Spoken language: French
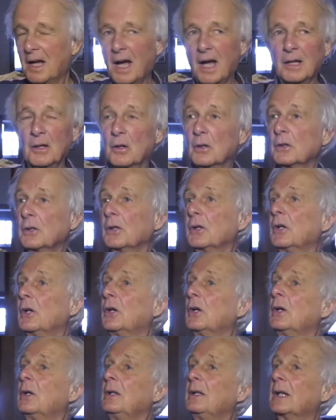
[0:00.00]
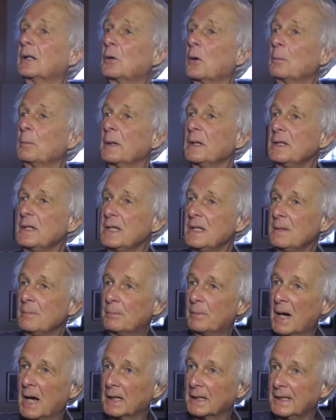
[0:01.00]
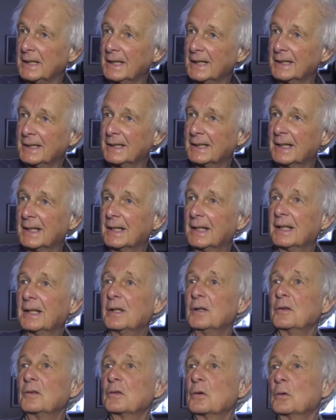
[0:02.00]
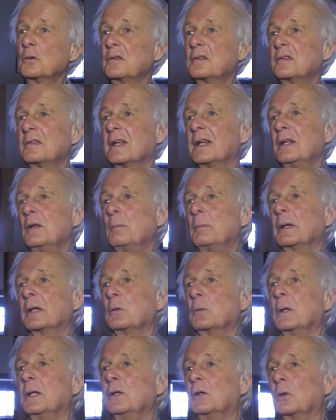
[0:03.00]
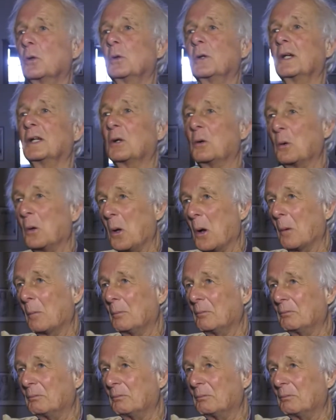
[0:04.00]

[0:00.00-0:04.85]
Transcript: Alors que la compagnie Paquette, les autres, c'était le Père Noël de Coca-Cola.